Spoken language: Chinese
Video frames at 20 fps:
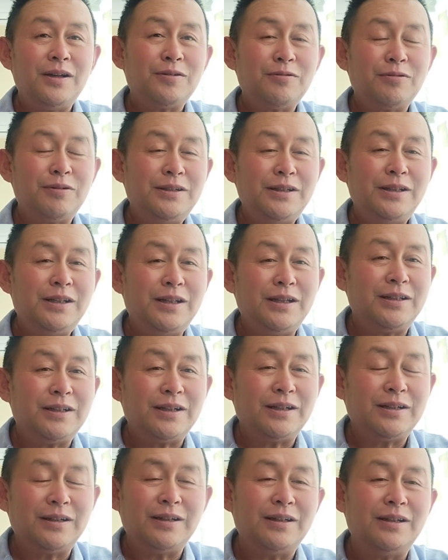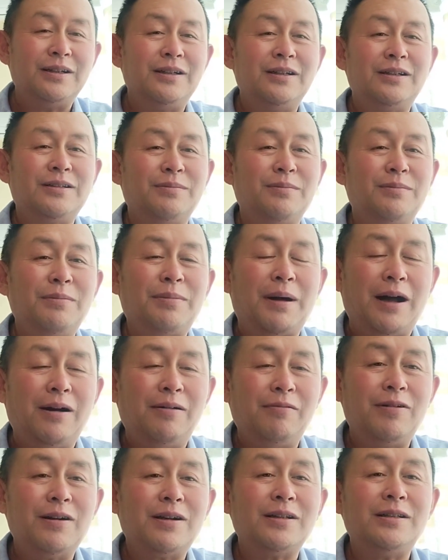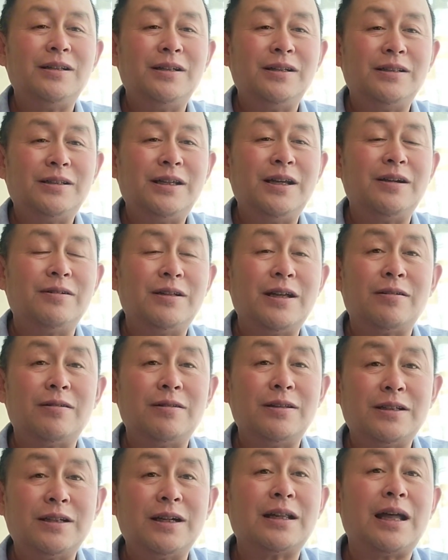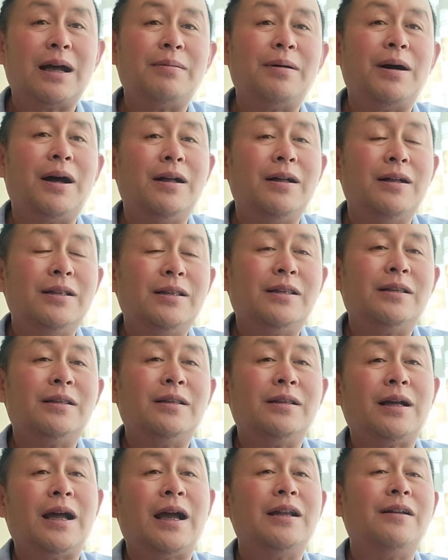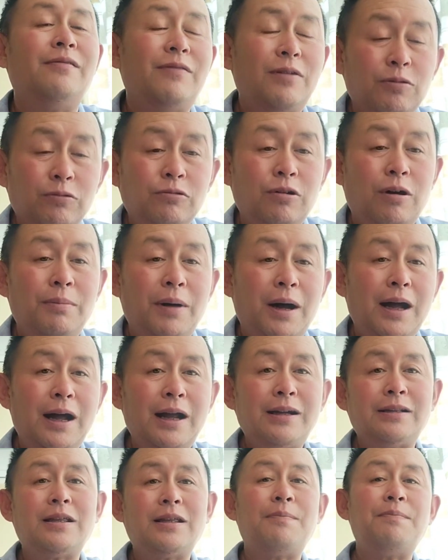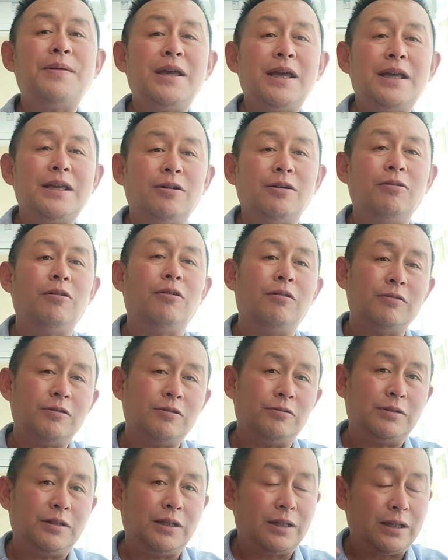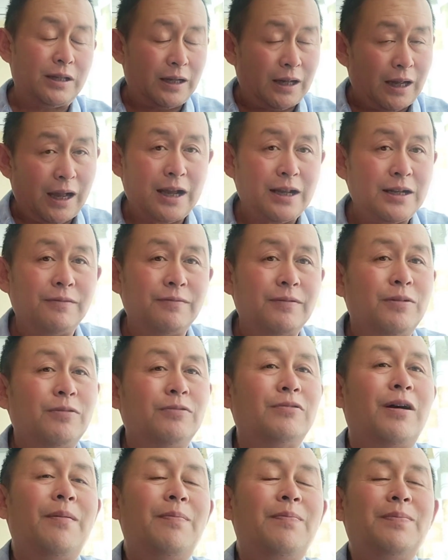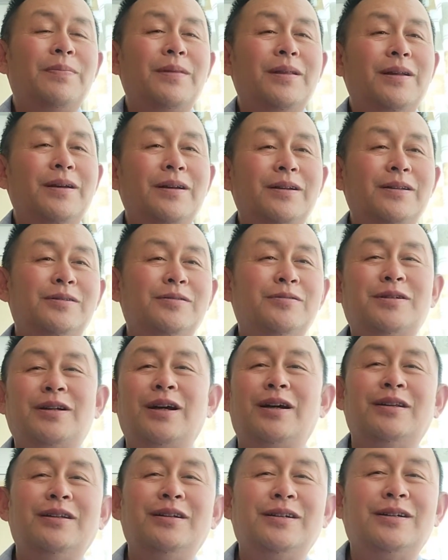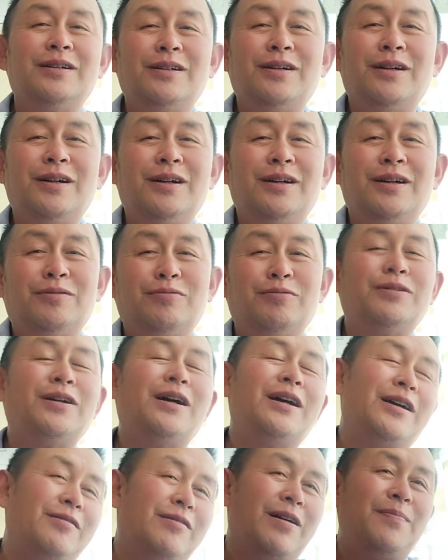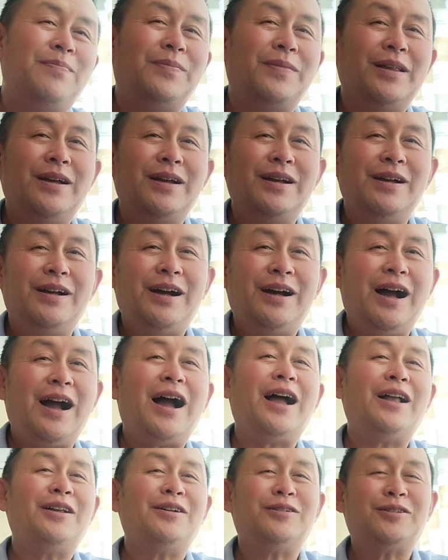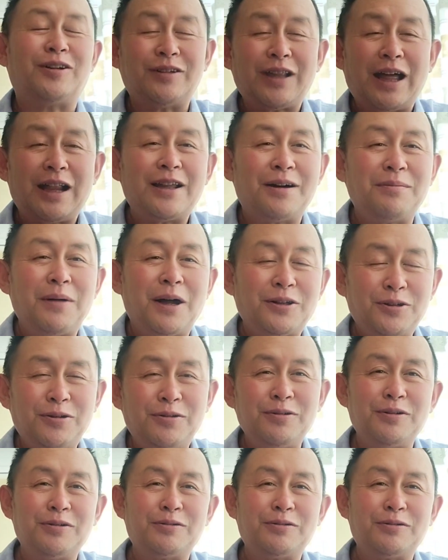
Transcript: 说：“你得那个什么吧，我给你介绍介绍，你上哪吧？海政文工团吧。”哎，他毕业以后就进了海政文工团，就成了这个独唱演员啊，就挑大梁嘛。去